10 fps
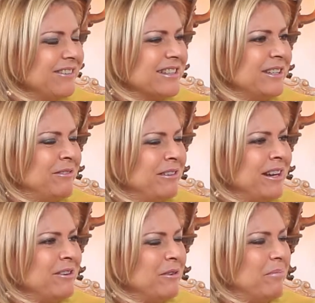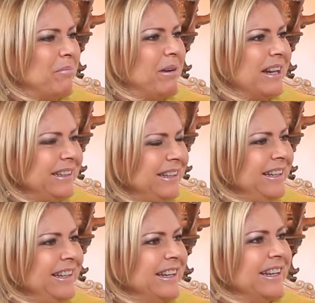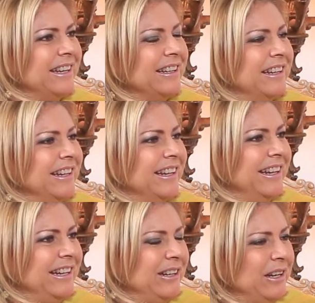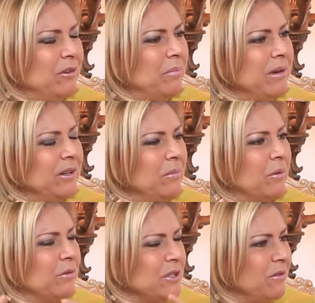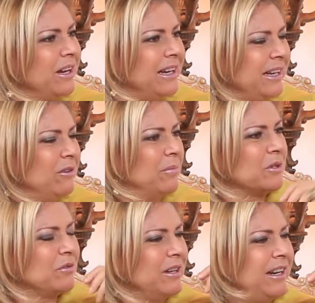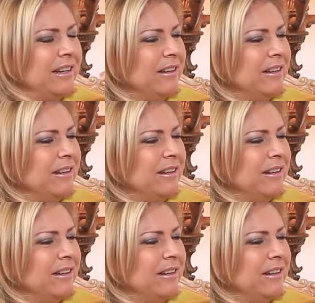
va a ser un año para ti eh, en, lo, profesional y en lo personal,